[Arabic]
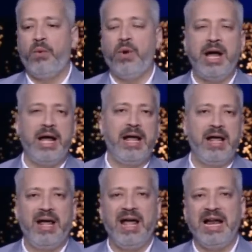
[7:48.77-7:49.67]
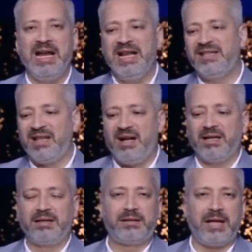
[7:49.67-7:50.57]

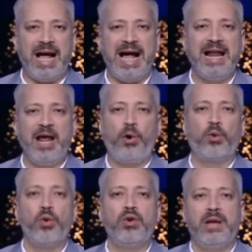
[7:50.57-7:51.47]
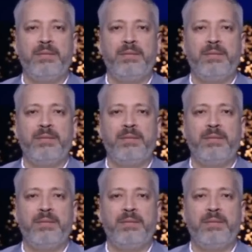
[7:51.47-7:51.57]
والاسقاط على حقوق